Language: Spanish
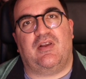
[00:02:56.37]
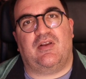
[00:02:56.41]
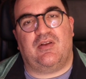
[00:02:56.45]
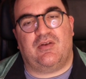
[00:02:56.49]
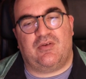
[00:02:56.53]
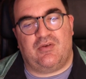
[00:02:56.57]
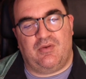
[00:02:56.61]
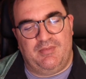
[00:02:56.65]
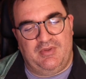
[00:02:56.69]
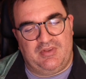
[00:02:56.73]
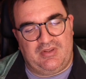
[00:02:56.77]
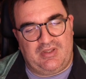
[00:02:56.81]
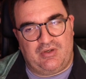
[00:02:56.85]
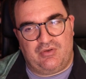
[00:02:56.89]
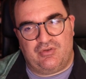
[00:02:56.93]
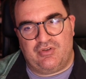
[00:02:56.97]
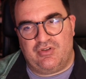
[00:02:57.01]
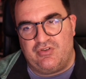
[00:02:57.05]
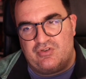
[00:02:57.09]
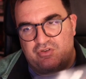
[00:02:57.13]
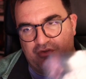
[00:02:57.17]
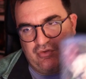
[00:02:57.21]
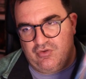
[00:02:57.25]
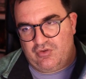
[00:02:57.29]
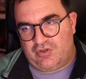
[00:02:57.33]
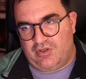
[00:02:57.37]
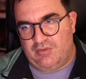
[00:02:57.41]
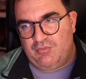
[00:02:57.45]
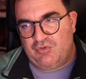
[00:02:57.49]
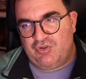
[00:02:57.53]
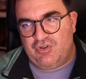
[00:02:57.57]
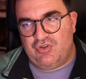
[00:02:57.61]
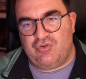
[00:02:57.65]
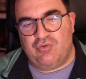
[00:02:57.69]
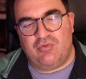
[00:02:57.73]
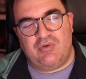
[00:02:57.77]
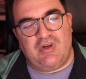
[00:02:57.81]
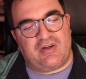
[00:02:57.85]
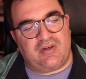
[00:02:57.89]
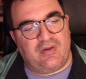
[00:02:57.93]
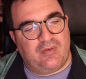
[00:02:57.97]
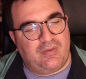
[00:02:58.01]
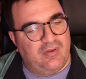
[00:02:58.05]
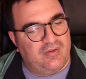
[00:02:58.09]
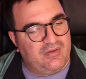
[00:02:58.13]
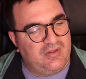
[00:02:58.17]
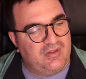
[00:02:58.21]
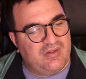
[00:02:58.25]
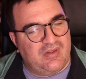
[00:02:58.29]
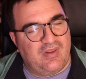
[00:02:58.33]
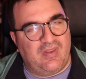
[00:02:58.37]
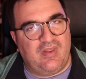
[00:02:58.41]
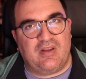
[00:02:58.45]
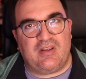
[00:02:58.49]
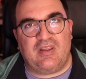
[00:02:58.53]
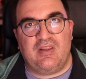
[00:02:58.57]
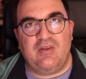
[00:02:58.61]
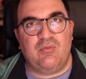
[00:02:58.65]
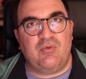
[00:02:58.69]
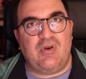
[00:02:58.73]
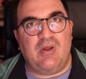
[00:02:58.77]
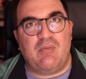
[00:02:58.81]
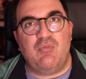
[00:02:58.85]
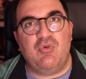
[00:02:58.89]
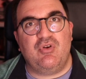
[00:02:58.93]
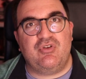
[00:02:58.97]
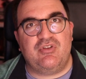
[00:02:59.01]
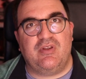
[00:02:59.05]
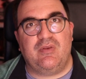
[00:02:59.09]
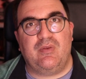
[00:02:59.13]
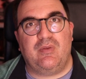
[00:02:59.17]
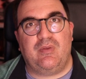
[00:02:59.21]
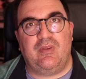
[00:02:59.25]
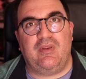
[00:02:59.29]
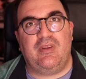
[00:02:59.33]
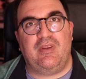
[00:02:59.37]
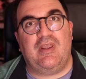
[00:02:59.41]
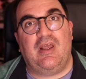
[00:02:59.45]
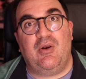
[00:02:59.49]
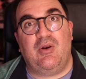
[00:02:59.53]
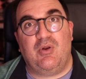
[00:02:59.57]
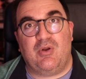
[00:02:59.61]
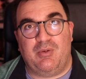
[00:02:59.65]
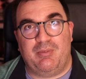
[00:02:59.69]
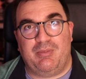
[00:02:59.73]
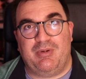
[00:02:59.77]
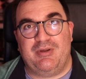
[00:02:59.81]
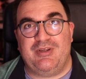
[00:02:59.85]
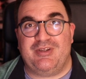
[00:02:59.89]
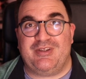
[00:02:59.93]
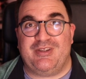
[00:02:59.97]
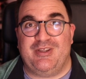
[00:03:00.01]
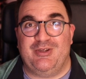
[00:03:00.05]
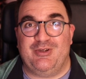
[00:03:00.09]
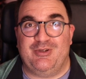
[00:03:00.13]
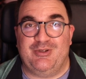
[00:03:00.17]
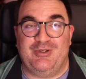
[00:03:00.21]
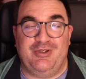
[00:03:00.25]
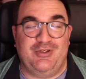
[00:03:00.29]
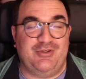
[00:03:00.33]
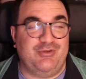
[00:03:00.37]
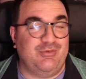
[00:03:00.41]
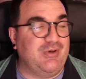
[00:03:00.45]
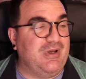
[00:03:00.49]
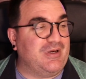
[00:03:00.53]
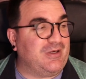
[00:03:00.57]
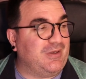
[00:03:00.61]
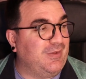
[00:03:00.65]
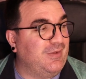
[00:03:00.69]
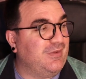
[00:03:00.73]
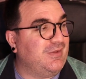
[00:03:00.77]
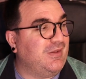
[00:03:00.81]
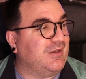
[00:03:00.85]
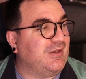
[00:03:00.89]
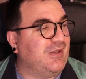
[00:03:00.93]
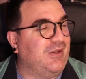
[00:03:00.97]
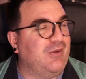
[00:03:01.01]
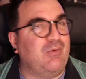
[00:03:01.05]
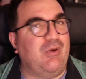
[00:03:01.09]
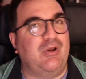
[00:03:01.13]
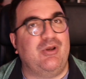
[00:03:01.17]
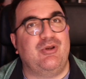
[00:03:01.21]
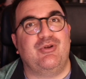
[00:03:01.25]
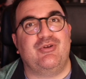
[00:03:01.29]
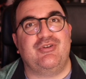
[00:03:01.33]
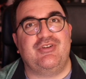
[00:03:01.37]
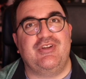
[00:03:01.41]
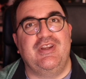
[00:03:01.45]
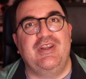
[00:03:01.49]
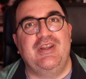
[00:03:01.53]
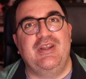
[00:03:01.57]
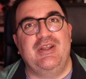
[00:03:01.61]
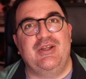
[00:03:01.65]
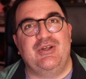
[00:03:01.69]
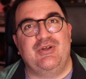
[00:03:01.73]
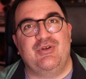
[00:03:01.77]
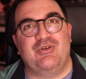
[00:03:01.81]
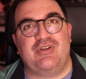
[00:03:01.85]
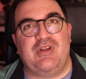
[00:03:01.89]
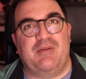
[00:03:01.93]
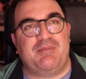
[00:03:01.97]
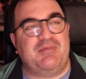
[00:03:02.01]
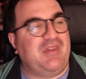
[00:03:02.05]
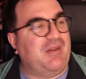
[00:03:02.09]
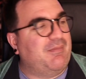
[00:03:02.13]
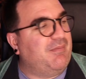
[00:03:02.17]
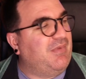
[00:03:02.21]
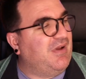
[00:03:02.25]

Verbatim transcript: comentaros es eso, que hemos hecho una recetita de aquí, una muy sencilla, lo que pasa es que es una receta que igual no es, apta